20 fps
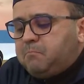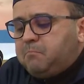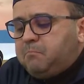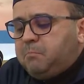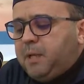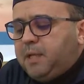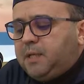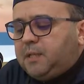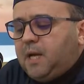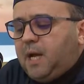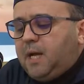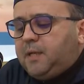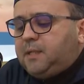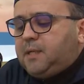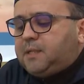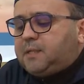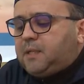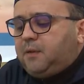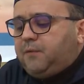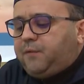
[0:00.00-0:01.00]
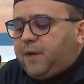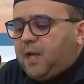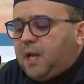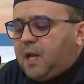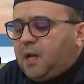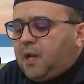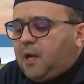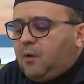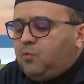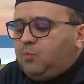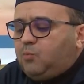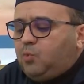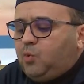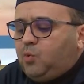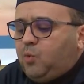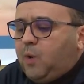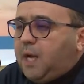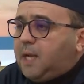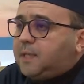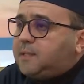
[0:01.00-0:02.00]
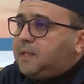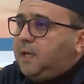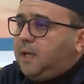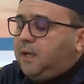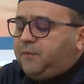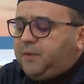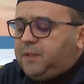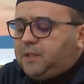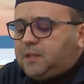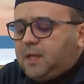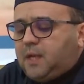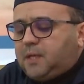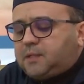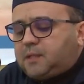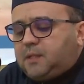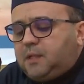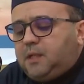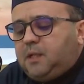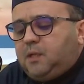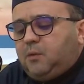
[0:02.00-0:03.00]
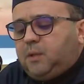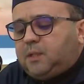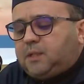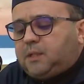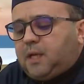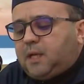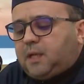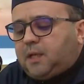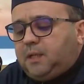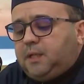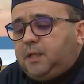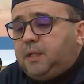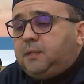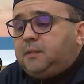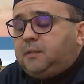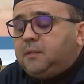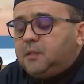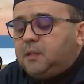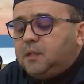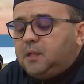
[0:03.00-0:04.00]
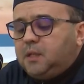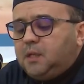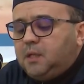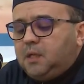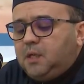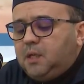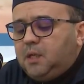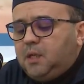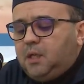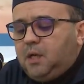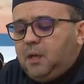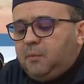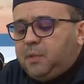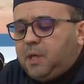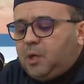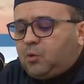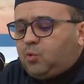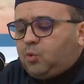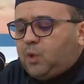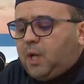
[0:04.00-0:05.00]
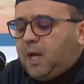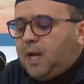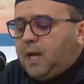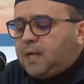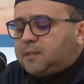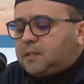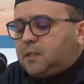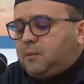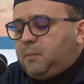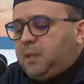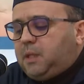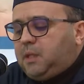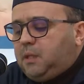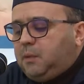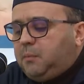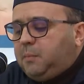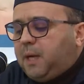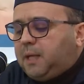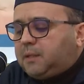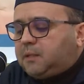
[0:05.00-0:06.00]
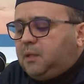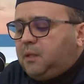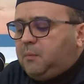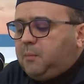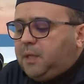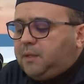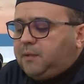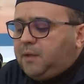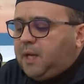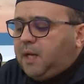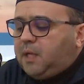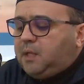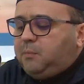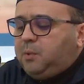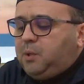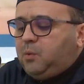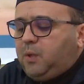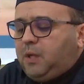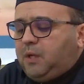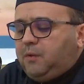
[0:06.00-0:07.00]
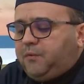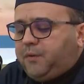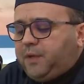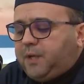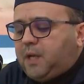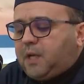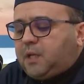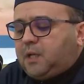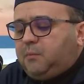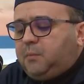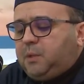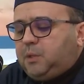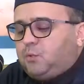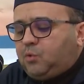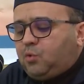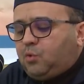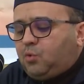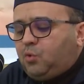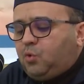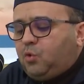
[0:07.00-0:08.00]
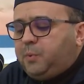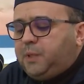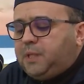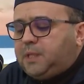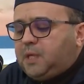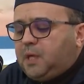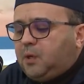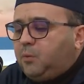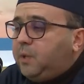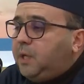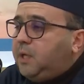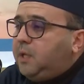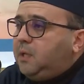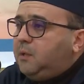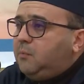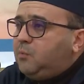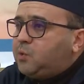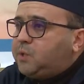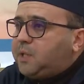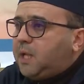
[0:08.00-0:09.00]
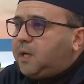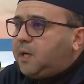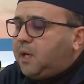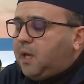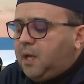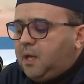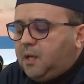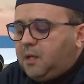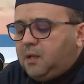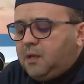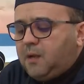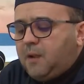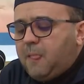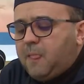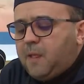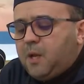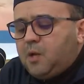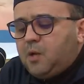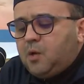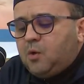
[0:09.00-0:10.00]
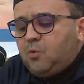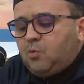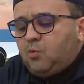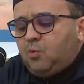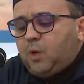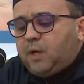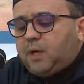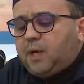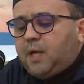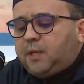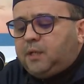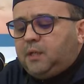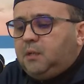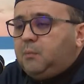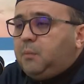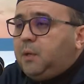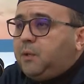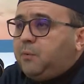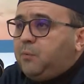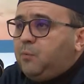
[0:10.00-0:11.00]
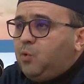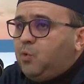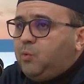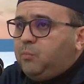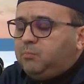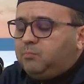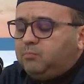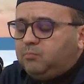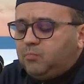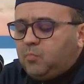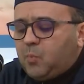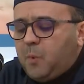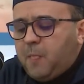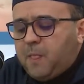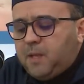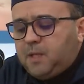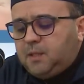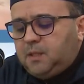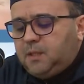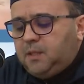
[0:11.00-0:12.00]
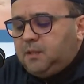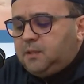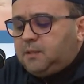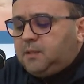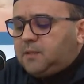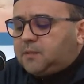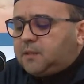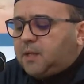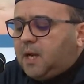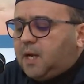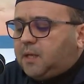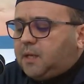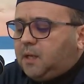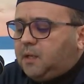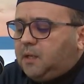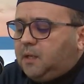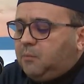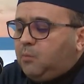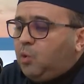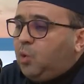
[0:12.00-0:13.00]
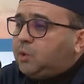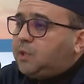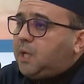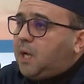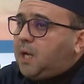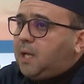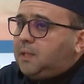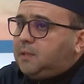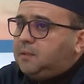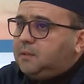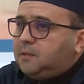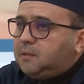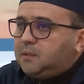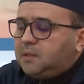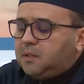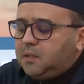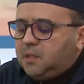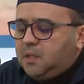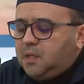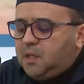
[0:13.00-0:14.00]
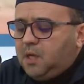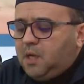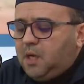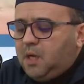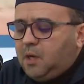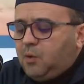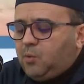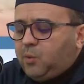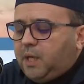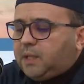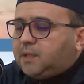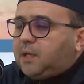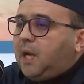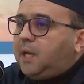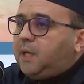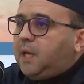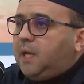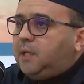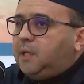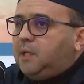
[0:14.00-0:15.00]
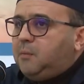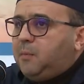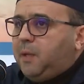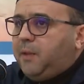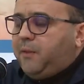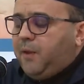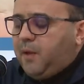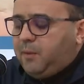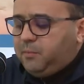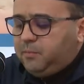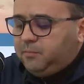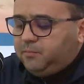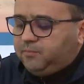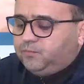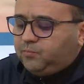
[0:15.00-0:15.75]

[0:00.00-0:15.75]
بيد أن استفراغهم الواسع في التأصيل والتقعيد لم يكن عاصما لبعض المذاهب والفرق من ركوب التأويل المستكره والرأي المذموم انتصارا للمعتقد أو نضحا عن المذهب